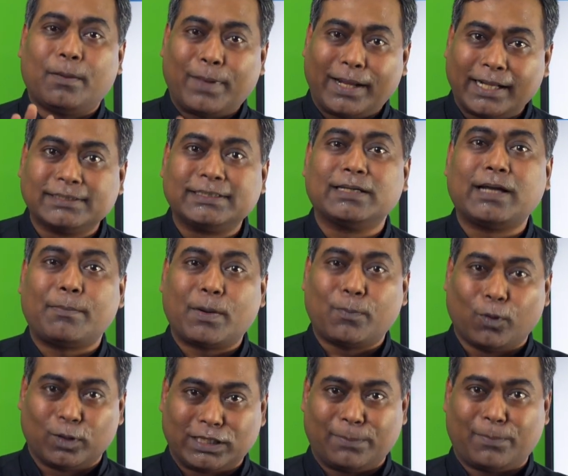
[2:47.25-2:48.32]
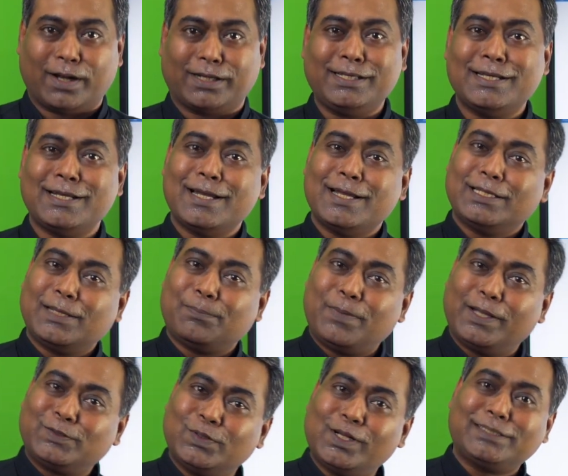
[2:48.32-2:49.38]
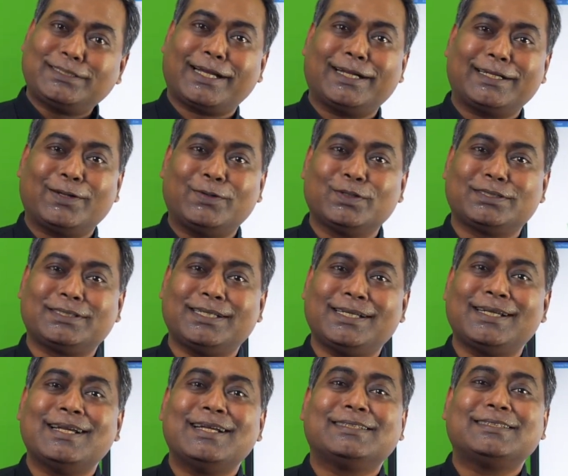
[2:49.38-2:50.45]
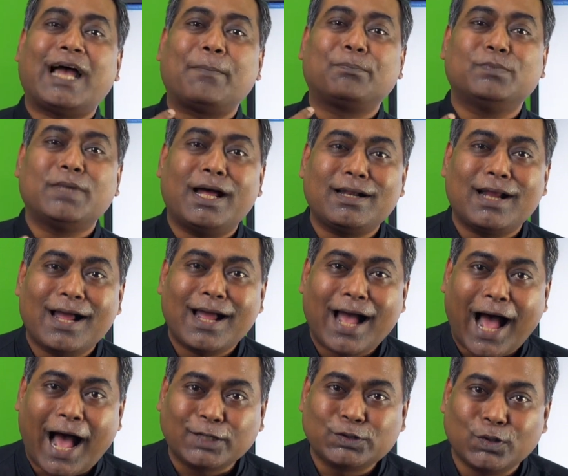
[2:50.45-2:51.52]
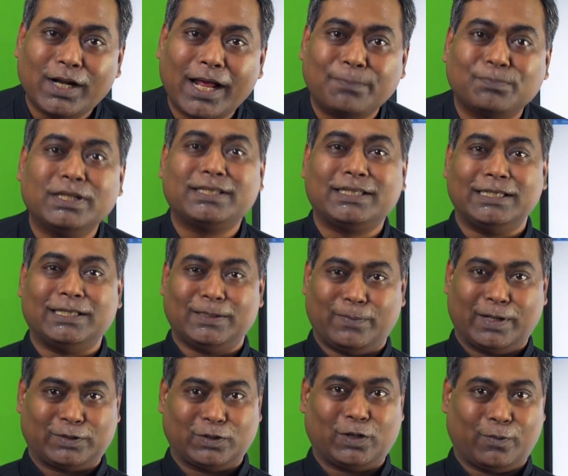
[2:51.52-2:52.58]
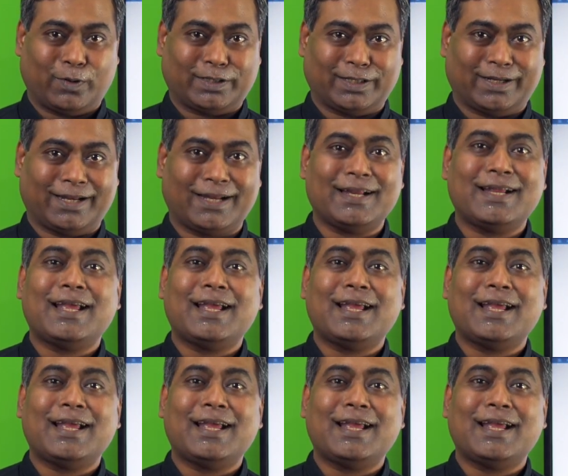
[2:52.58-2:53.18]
ব্যালেন্সিং আমরা বলতে পারি যে পেছনের চাকাটা হচ্ছে যে আপনার আসলে আপনি কি ভেতরে ভেতরে